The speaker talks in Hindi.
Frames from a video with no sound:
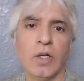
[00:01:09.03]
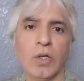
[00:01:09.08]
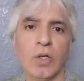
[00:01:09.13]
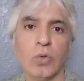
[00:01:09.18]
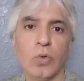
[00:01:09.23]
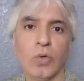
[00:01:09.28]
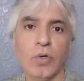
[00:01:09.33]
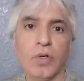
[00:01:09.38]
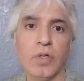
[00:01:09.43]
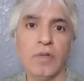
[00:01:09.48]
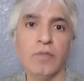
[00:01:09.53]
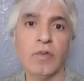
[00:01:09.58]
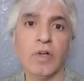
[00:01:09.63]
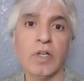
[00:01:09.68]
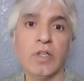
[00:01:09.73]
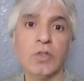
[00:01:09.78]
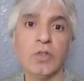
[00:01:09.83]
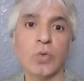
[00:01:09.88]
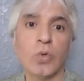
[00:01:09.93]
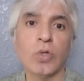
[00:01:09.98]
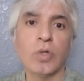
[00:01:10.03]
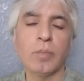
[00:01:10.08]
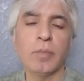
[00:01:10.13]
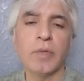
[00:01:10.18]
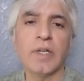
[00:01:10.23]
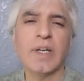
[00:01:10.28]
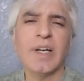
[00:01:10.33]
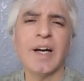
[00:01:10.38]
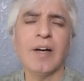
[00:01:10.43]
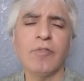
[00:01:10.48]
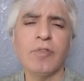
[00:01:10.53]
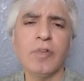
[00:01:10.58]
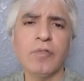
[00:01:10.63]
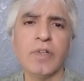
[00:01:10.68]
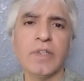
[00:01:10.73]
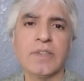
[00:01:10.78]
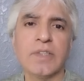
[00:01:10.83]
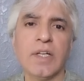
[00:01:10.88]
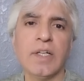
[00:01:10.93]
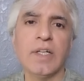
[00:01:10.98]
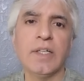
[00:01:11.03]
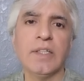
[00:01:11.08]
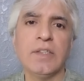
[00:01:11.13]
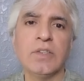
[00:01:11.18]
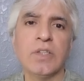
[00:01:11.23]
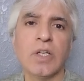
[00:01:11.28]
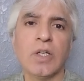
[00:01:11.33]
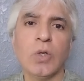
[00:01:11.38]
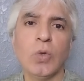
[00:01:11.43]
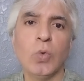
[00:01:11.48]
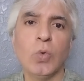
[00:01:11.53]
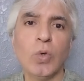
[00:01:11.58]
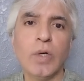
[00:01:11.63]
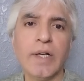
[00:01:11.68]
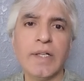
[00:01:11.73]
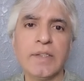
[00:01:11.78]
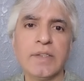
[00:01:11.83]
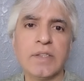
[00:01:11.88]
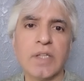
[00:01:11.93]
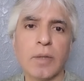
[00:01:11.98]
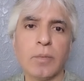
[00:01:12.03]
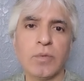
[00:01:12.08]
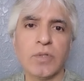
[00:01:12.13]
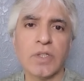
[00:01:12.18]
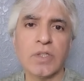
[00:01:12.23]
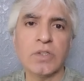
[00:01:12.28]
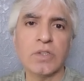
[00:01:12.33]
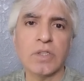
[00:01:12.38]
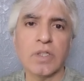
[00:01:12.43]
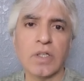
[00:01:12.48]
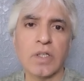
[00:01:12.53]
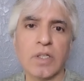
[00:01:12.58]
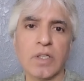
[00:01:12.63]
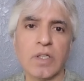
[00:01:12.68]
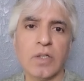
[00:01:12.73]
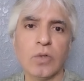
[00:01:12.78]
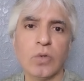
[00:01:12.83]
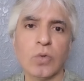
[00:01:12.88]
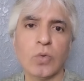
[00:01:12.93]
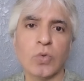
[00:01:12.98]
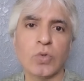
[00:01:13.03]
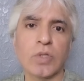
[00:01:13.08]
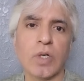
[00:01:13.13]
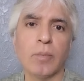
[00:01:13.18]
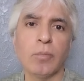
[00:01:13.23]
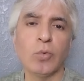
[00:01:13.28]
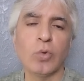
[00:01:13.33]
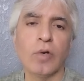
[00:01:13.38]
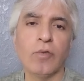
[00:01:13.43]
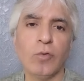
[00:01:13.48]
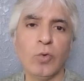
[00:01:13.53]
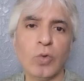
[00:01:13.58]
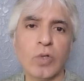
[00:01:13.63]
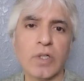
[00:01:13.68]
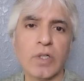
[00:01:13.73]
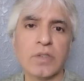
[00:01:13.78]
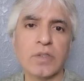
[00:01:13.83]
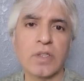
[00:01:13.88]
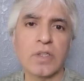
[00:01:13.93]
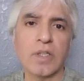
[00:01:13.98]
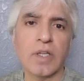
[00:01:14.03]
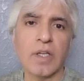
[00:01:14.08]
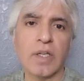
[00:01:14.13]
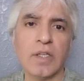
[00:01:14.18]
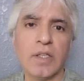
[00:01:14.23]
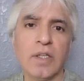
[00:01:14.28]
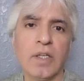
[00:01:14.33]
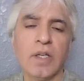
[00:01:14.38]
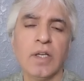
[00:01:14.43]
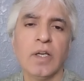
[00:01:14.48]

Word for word: तो ड्रीमर रिजोर्ट में काफ़ी फैसिलिटीज़ हैं गूगल से आप सर्च करके उसका पूरा व्यू कर सकते हैं